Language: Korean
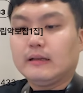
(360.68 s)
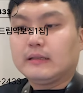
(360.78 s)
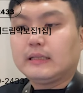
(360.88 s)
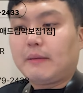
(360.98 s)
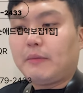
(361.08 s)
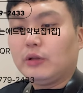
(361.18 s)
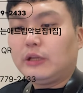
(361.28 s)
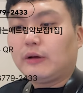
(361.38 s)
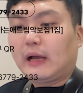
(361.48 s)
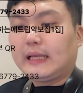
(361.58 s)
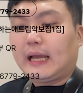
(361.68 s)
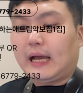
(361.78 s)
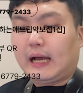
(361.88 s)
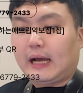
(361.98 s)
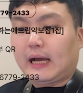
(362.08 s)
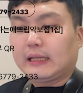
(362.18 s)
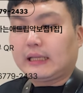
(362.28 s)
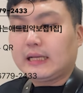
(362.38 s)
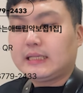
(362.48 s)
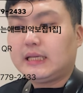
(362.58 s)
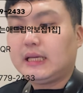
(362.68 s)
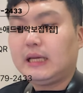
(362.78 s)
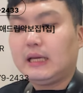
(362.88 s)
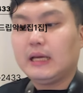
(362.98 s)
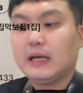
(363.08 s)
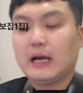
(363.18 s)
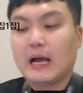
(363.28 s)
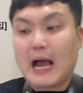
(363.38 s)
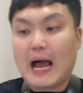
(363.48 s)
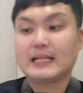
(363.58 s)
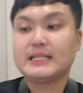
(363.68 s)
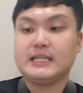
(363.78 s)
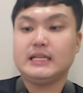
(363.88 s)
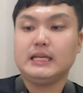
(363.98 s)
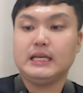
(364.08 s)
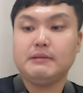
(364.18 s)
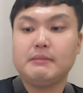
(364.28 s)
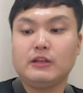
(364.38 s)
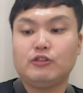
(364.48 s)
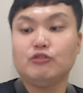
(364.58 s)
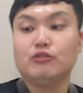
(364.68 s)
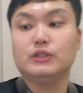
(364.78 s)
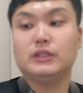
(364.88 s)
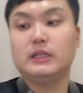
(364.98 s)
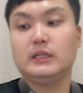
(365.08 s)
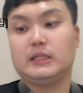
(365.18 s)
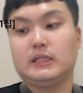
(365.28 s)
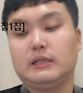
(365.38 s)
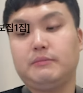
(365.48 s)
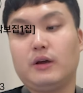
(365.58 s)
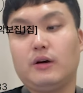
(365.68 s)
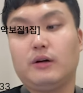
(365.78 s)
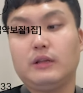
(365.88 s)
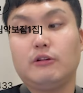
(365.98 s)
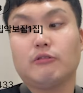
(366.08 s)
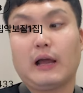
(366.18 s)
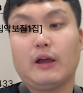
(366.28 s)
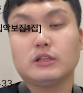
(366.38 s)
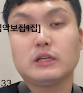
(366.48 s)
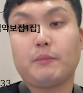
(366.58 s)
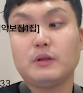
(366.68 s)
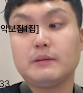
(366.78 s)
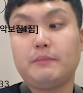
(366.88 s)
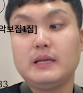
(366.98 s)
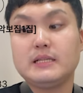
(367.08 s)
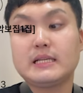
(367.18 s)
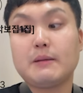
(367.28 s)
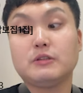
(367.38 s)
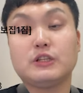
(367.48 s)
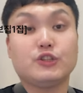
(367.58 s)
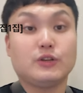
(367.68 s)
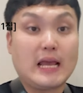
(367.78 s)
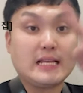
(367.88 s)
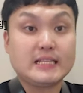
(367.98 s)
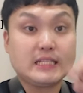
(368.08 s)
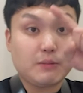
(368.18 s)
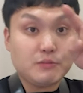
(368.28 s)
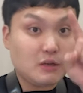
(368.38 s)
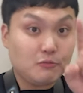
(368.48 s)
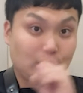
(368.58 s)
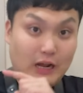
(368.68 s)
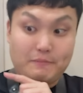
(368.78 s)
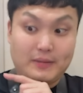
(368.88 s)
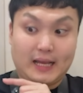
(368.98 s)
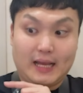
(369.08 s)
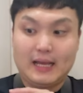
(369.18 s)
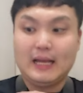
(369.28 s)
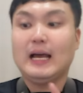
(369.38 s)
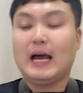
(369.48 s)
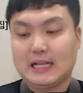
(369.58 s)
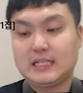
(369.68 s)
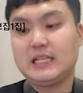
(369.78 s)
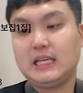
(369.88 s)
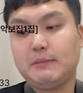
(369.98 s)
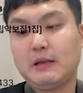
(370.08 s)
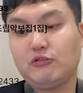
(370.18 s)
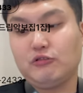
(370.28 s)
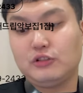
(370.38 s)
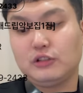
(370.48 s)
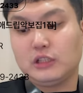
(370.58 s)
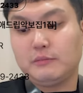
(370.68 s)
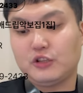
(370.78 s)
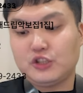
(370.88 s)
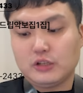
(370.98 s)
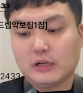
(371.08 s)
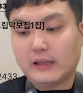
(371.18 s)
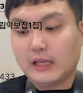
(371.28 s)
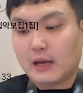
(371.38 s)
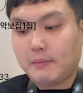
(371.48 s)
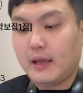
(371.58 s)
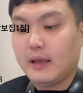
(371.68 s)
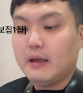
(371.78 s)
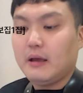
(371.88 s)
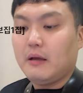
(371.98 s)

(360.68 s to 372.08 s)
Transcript: 그 다음에 어디로 가냐 다시 아침에 눈을 뜨면 일로 가요. 첫 번째 페이지의 세 번째 줄 S 점점으로 갑니다. 아침에 눈을 뜨면 쭉 간 다음에